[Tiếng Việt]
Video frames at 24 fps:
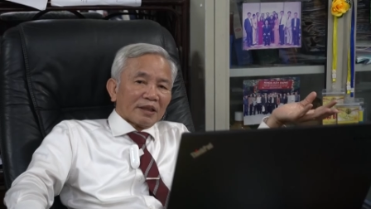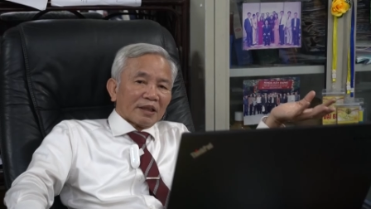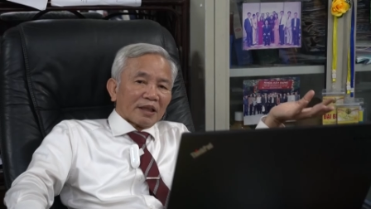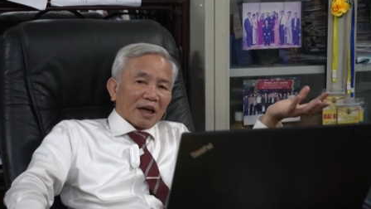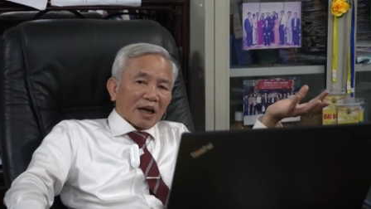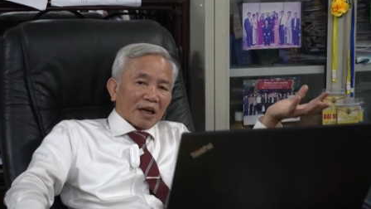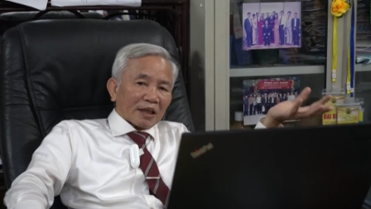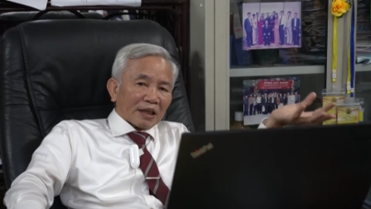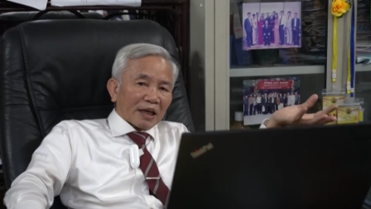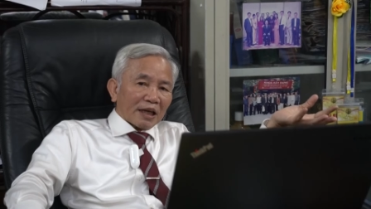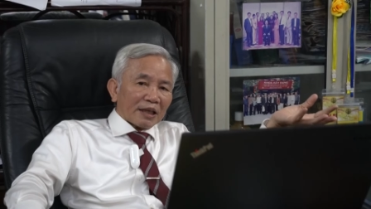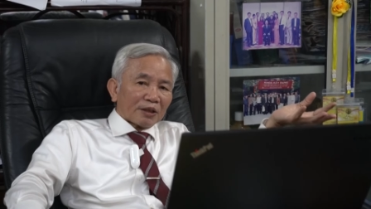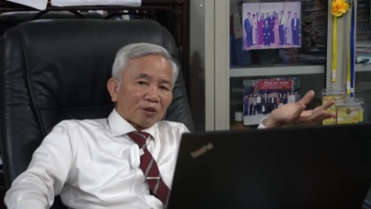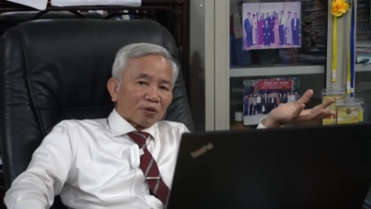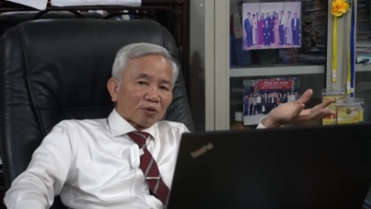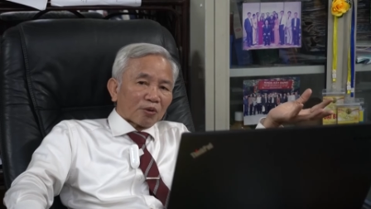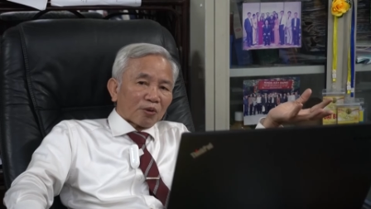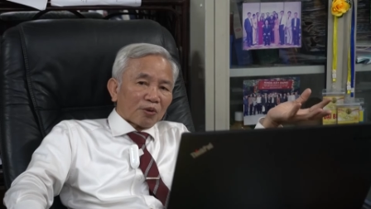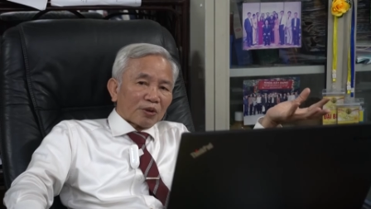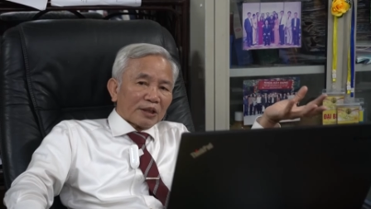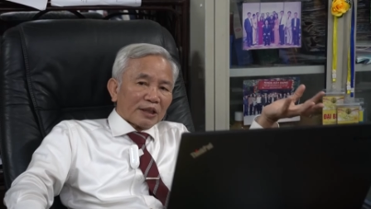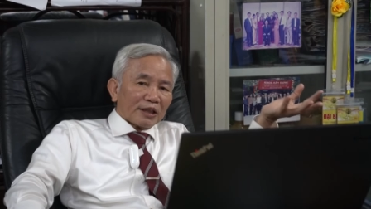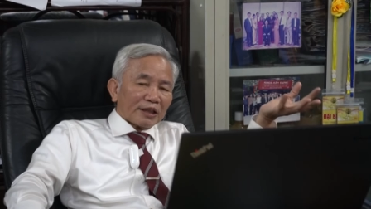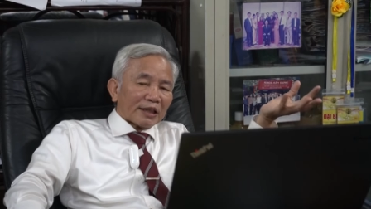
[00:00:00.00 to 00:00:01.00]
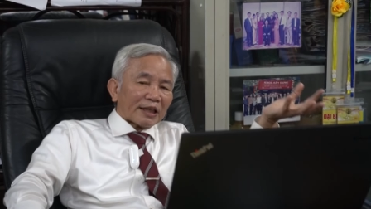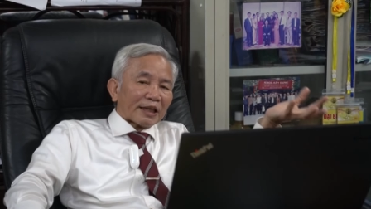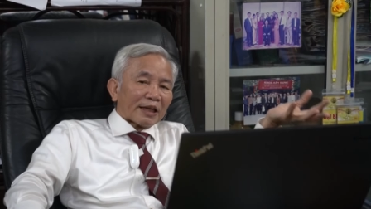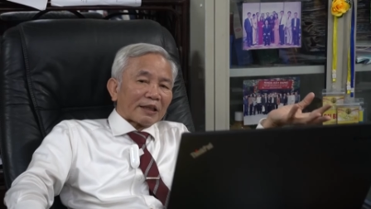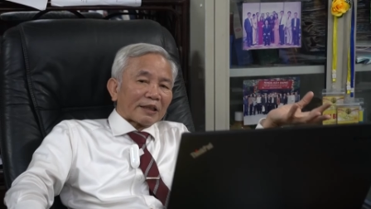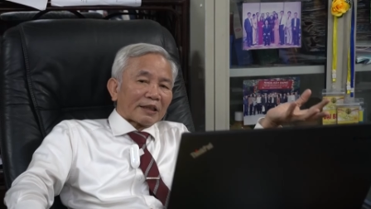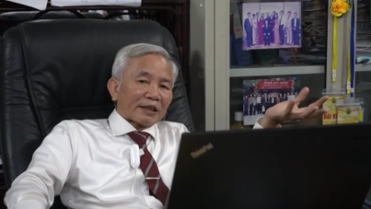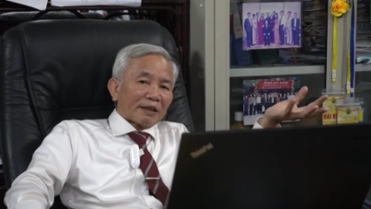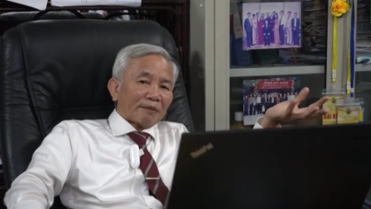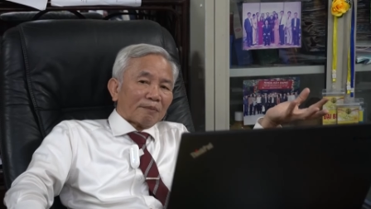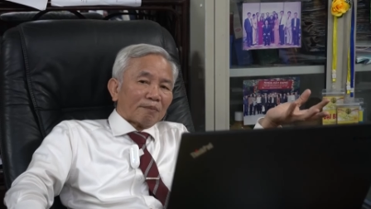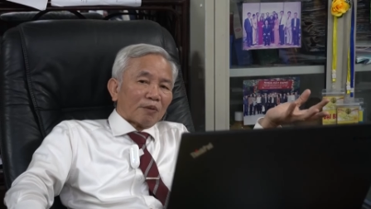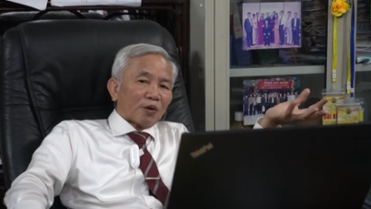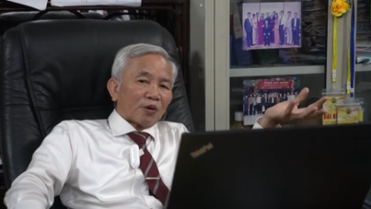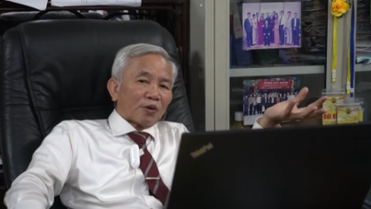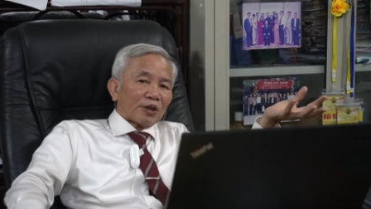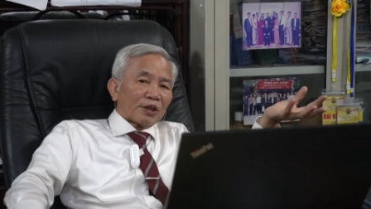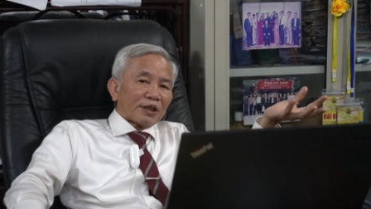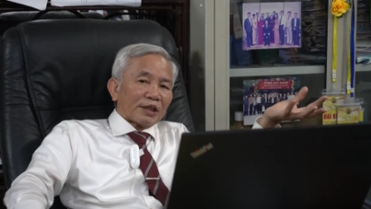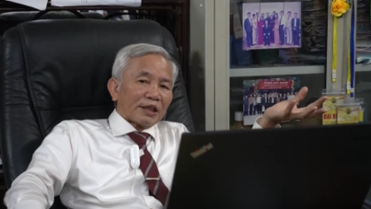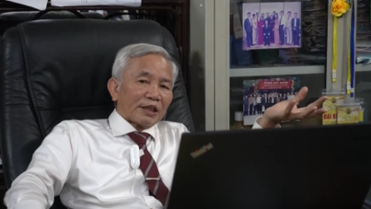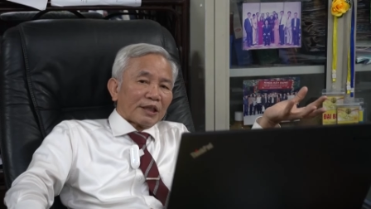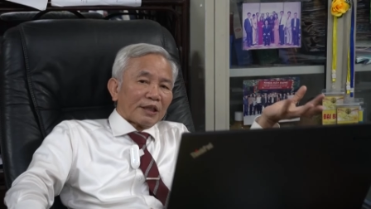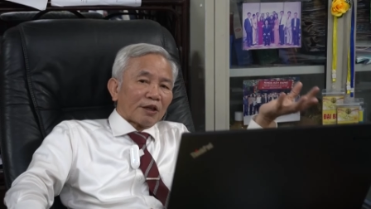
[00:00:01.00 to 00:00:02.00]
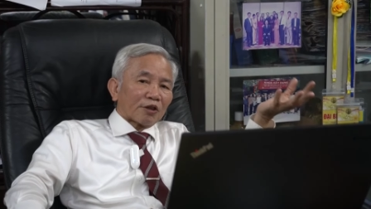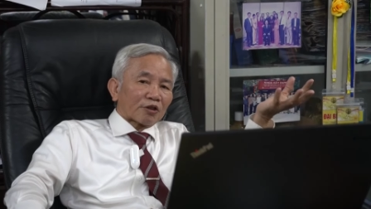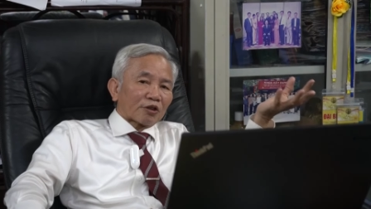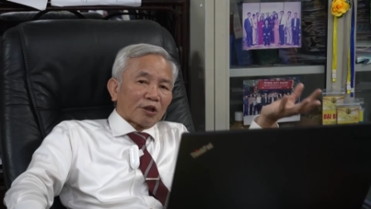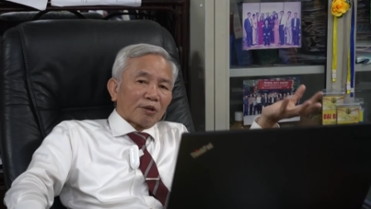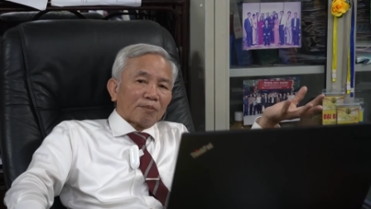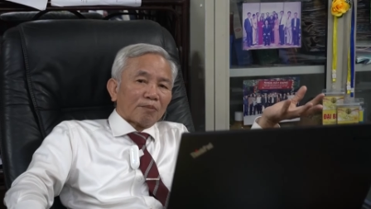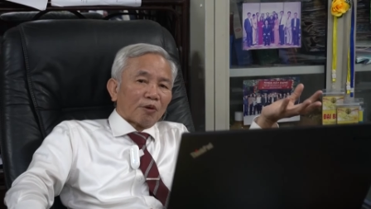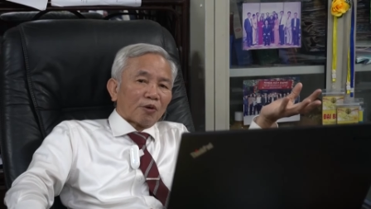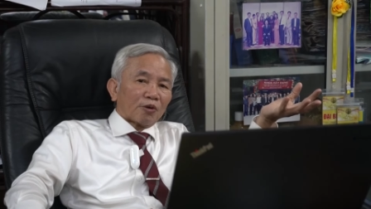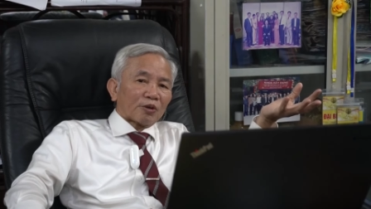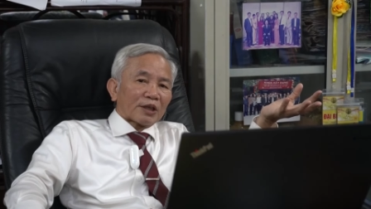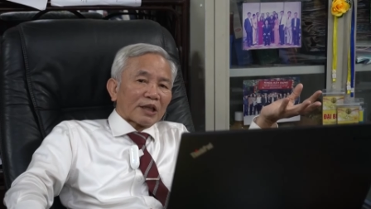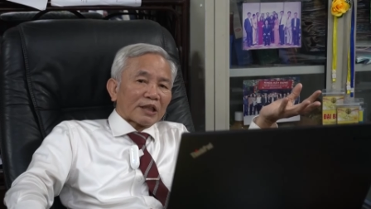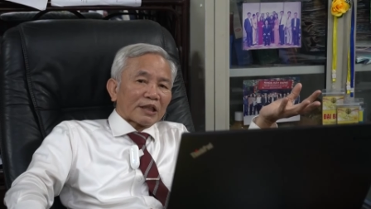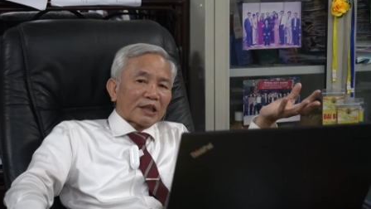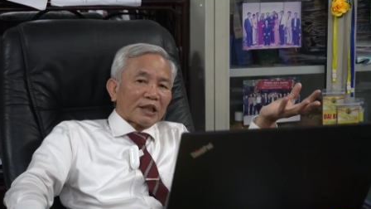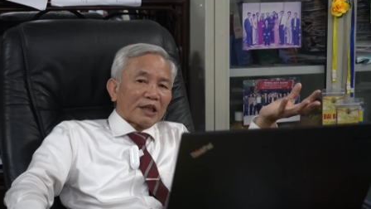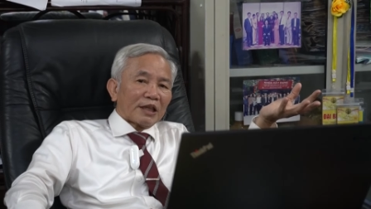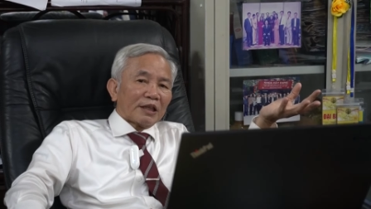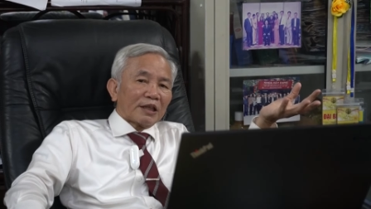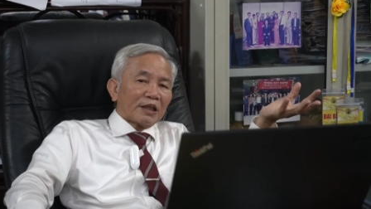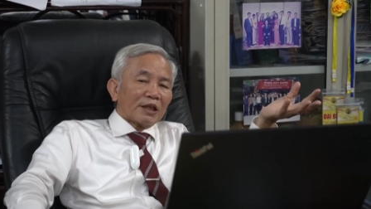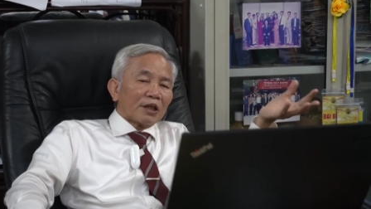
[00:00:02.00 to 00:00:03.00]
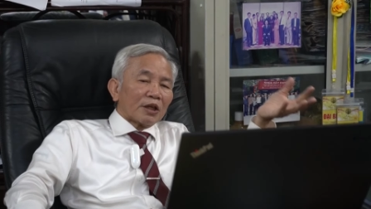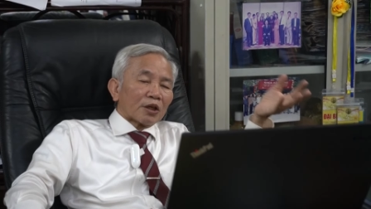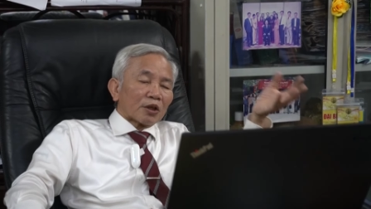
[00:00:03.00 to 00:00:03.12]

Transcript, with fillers: ở đây chúng tôi đi là tìm mộ để sĩ hoặc tìm mộ gia tiên